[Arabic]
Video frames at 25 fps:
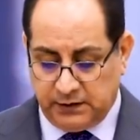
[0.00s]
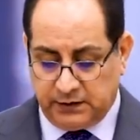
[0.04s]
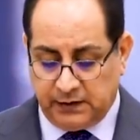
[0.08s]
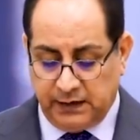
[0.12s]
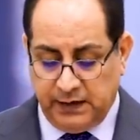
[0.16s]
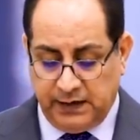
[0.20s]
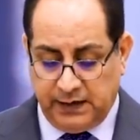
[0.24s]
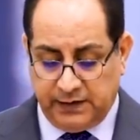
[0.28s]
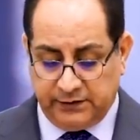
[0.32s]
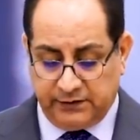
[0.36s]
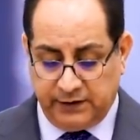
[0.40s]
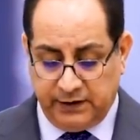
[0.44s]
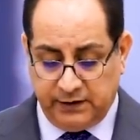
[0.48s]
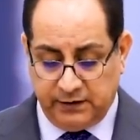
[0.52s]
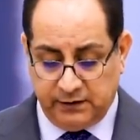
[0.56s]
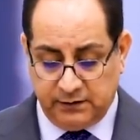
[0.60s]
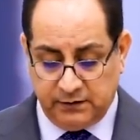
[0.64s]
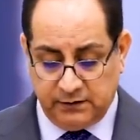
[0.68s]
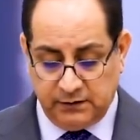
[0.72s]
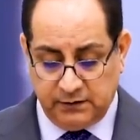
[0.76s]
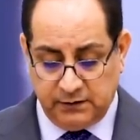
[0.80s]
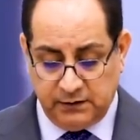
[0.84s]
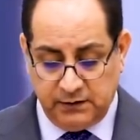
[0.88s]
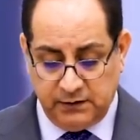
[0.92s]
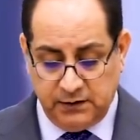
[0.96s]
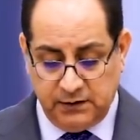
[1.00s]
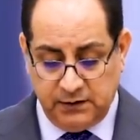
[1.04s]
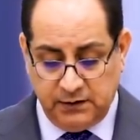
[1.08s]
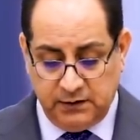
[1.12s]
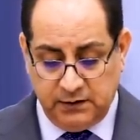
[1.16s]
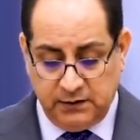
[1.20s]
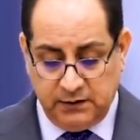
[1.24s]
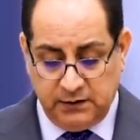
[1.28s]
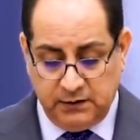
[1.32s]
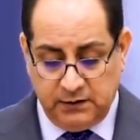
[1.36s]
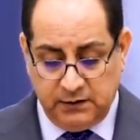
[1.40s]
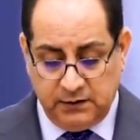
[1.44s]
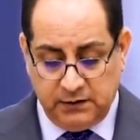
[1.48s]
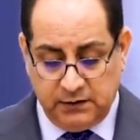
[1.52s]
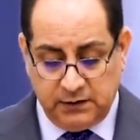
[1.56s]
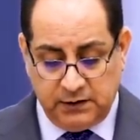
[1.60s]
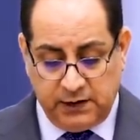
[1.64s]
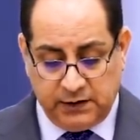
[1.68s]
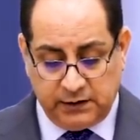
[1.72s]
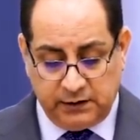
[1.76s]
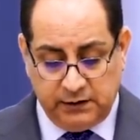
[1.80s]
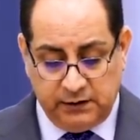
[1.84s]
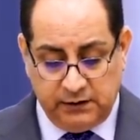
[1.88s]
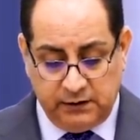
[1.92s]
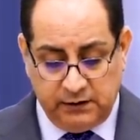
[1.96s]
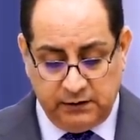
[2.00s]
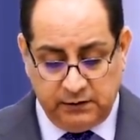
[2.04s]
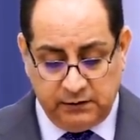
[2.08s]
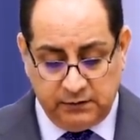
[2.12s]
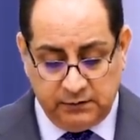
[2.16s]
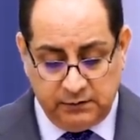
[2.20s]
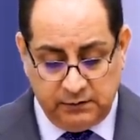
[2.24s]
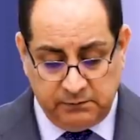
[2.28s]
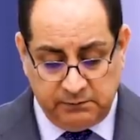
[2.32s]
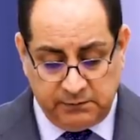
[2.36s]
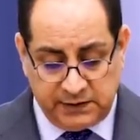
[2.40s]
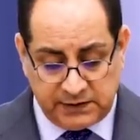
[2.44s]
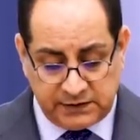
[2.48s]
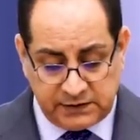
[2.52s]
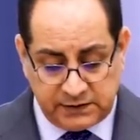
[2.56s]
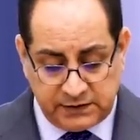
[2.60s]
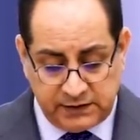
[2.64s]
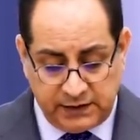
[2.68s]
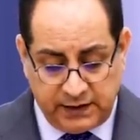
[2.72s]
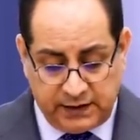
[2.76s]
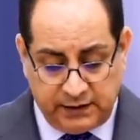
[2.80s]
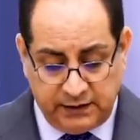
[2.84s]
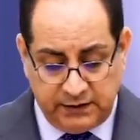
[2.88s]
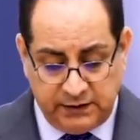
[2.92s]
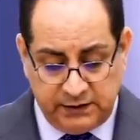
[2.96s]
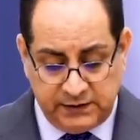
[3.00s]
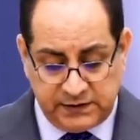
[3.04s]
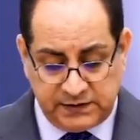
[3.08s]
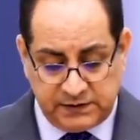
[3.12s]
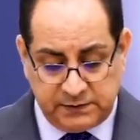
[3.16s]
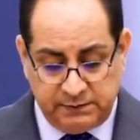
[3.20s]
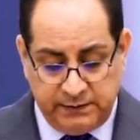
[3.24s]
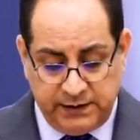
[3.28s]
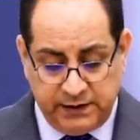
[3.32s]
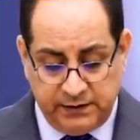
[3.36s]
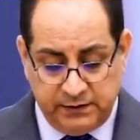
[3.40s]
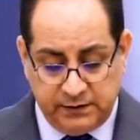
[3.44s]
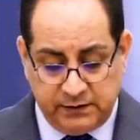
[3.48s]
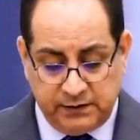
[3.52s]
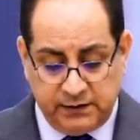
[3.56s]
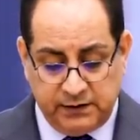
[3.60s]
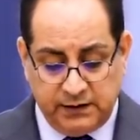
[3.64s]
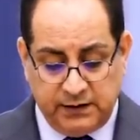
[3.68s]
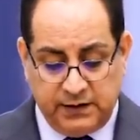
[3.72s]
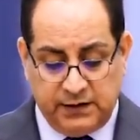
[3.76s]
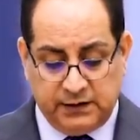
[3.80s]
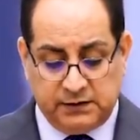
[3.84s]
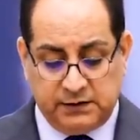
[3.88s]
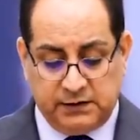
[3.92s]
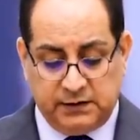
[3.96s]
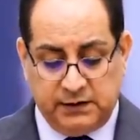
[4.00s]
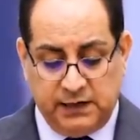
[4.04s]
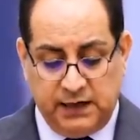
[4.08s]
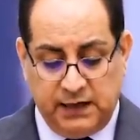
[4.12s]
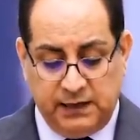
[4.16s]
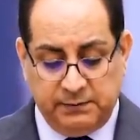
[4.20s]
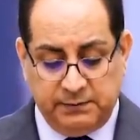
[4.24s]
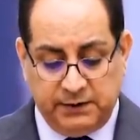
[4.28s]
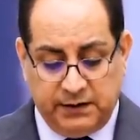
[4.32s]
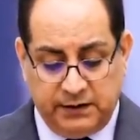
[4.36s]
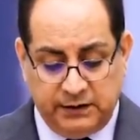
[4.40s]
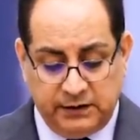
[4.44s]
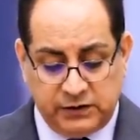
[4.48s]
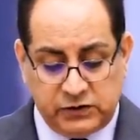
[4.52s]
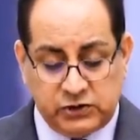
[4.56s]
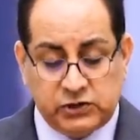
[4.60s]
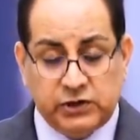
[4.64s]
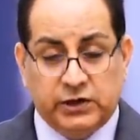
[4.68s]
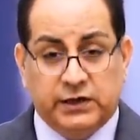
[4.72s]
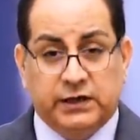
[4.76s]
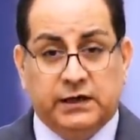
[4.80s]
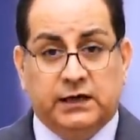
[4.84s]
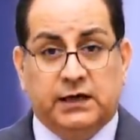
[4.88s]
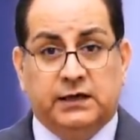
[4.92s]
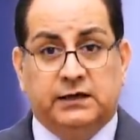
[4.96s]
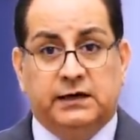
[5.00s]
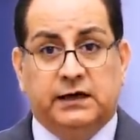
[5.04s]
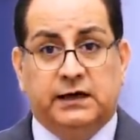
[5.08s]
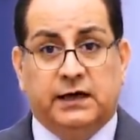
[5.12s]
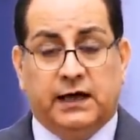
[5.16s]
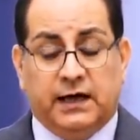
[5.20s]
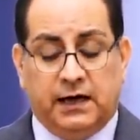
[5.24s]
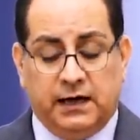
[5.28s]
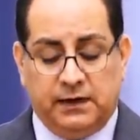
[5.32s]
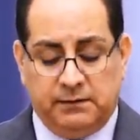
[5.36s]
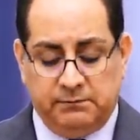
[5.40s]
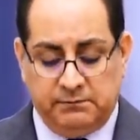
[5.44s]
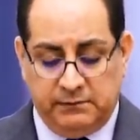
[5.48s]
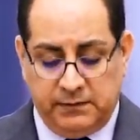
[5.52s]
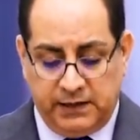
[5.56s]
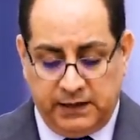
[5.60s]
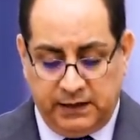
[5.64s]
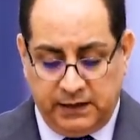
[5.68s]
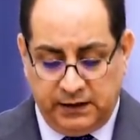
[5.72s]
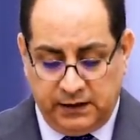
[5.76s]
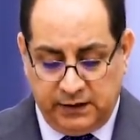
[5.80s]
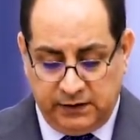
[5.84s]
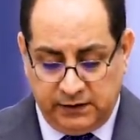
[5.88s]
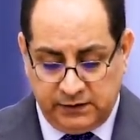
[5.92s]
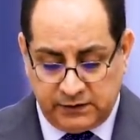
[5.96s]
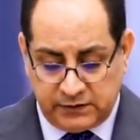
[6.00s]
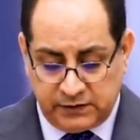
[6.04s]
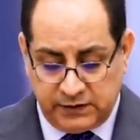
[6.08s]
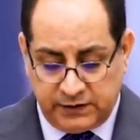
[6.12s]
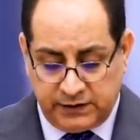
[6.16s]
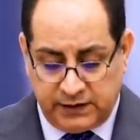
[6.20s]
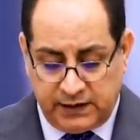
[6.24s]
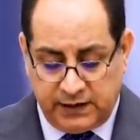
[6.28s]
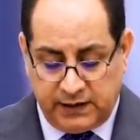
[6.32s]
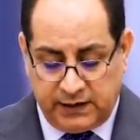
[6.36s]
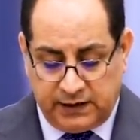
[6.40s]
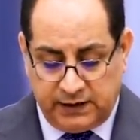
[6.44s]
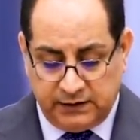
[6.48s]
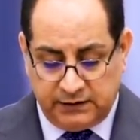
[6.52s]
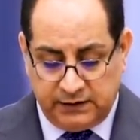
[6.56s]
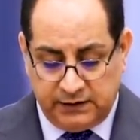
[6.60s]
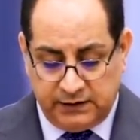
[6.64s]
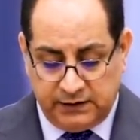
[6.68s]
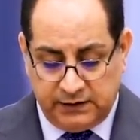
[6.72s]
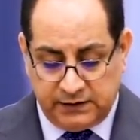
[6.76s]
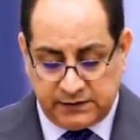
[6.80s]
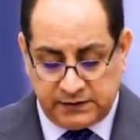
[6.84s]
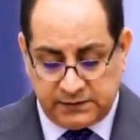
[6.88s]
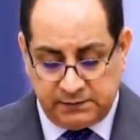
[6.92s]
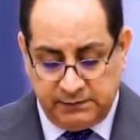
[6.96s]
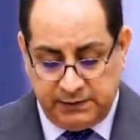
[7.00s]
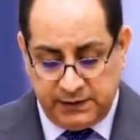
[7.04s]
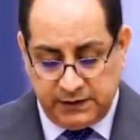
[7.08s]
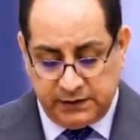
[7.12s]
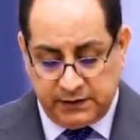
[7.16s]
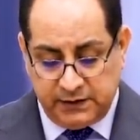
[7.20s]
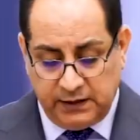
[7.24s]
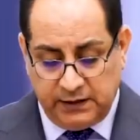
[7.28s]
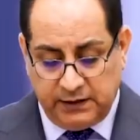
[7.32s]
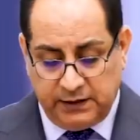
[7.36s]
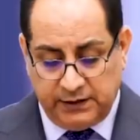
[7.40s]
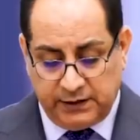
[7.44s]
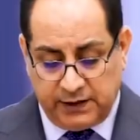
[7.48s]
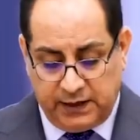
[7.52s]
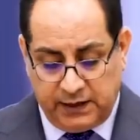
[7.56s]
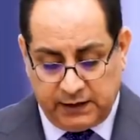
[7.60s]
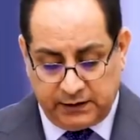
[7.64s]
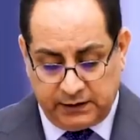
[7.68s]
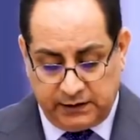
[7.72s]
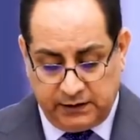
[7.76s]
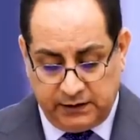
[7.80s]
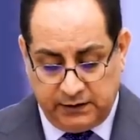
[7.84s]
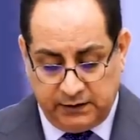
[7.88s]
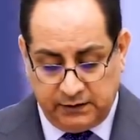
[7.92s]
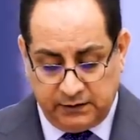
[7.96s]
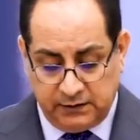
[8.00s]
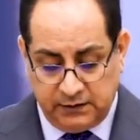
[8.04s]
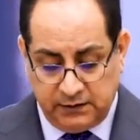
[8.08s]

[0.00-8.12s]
ثلاثه نقل مصنع الاسمنت التابع للشركه العامه لصناعه الاسمنت العراقي